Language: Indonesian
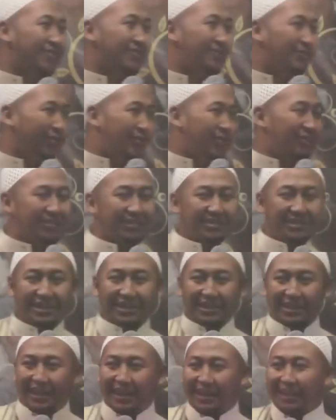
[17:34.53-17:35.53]
sepuluh
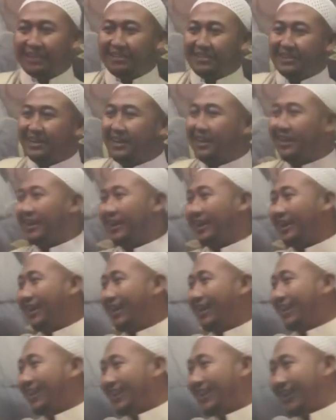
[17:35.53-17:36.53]
sedina je.
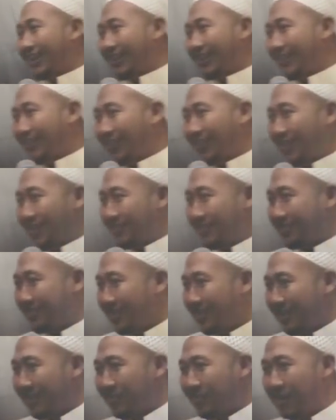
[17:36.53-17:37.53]
Allah,
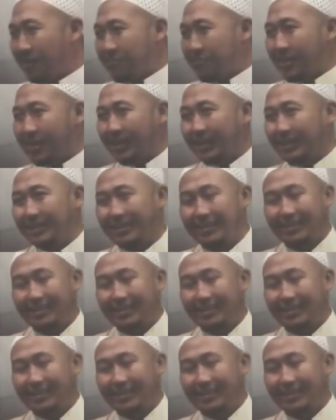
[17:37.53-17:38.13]
saudara Muhammad.